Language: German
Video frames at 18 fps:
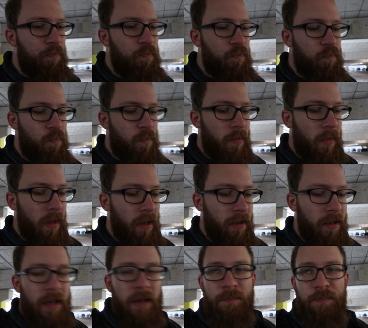Mm,
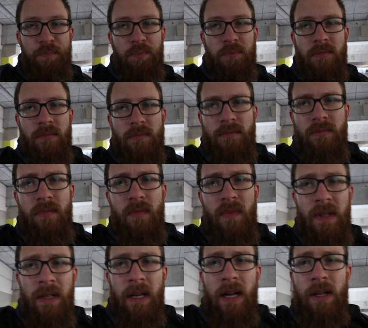ja,
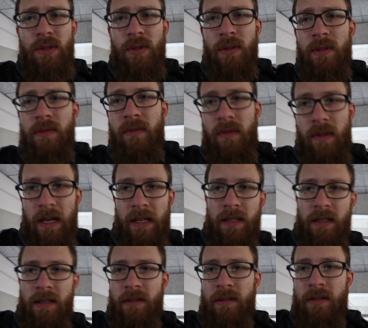also weiter